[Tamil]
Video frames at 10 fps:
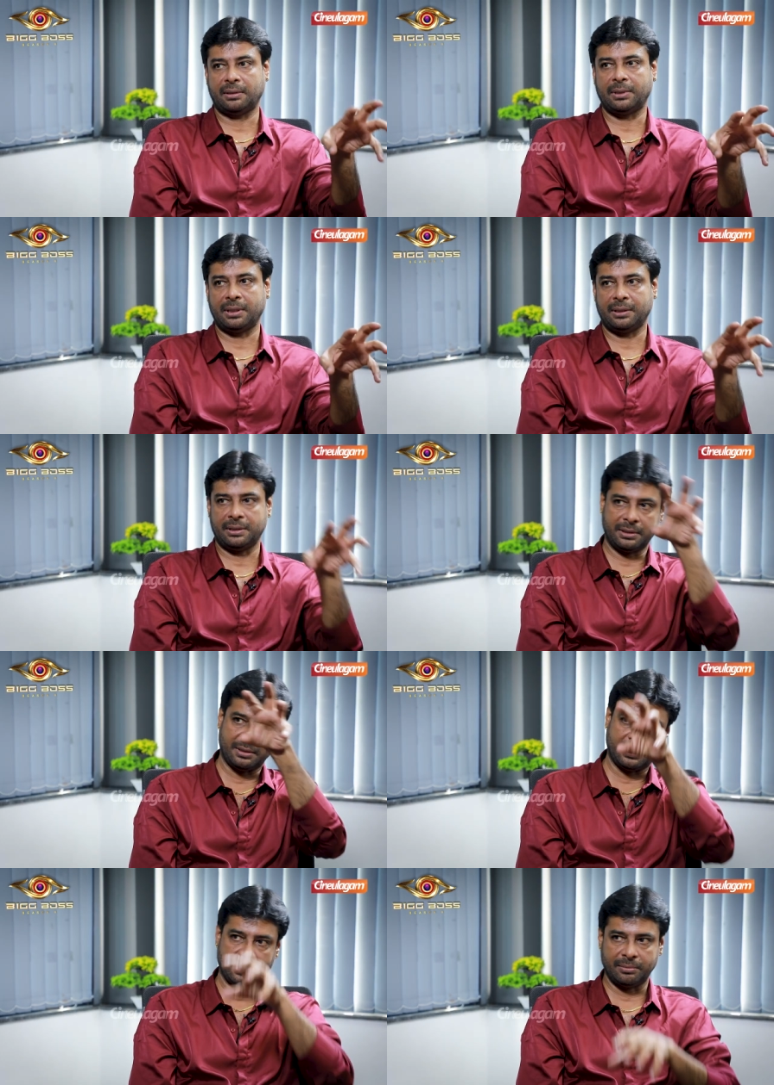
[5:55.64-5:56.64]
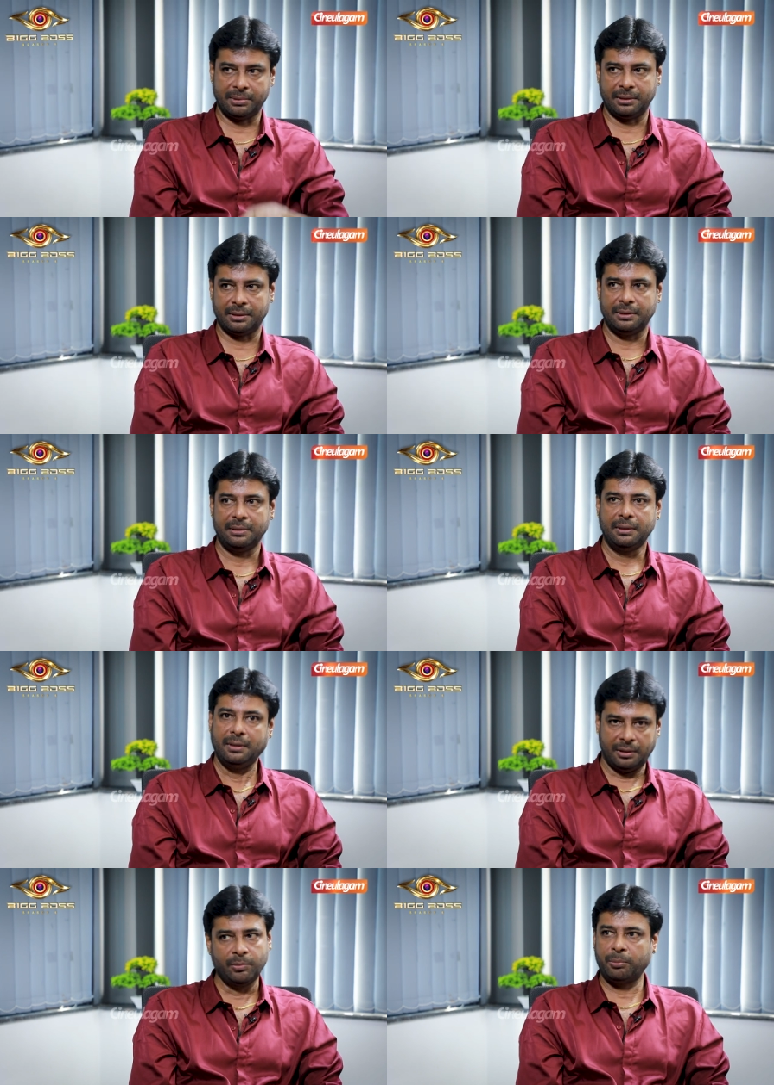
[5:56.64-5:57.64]
தமிழில் நடிச்சிட்ருக்காரு அப்படின்னு
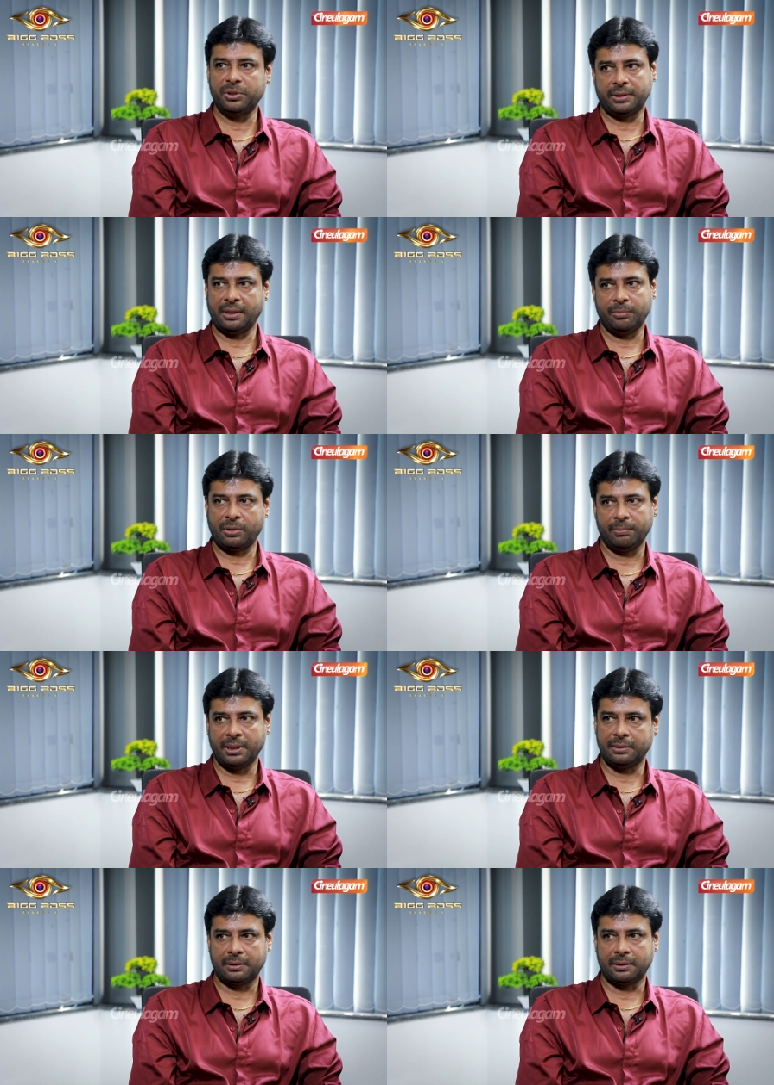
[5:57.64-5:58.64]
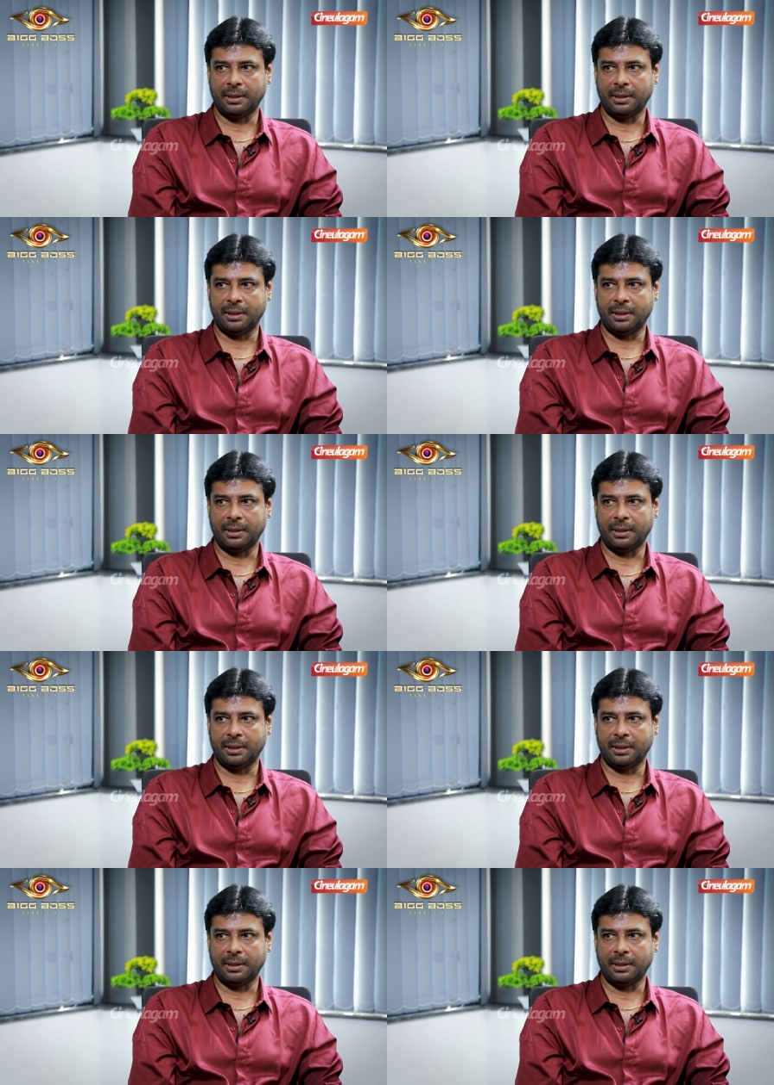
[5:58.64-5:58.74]
அது மம்முட்டி சார் மட்டுமே அதுக்கு